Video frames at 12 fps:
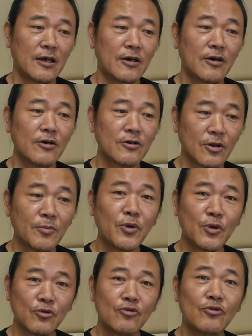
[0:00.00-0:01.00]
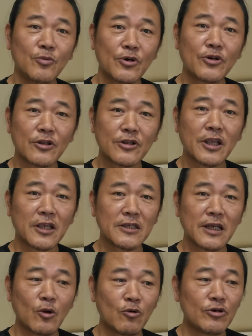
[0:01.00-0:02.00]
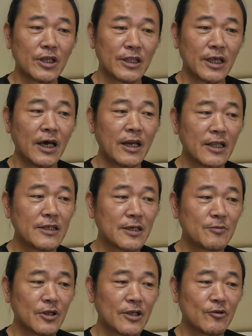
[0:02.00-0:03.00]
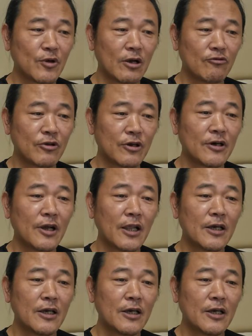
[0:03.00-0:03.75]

어, 그런 표현도 뭐 그럴듯하게 잘 어울린다라는 생각이 들기도 하고요.